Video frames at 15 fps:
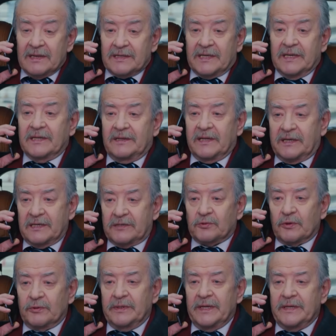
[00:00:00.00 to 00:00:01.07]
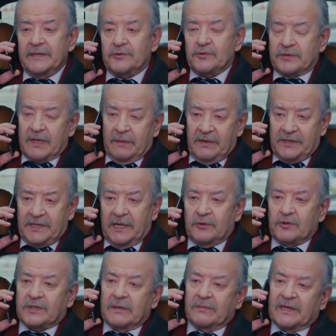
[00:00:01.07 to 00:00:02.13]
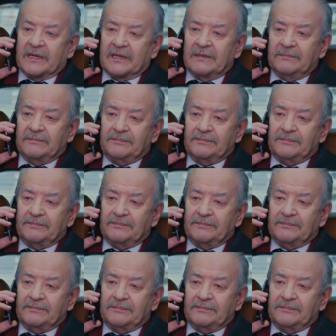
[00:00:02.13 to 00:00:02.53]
senin nakit sorunlarını çözebilecek güçte biri.